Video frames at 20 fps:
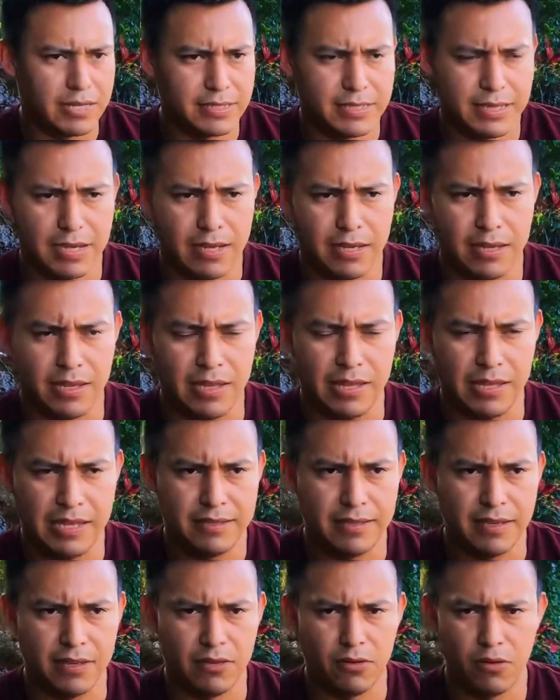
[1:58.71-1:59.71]
gracias
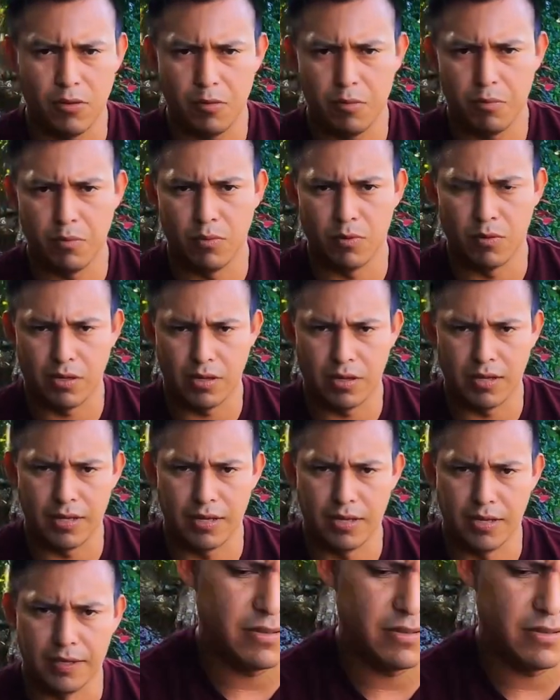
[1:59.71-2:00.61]
este, a Dios porque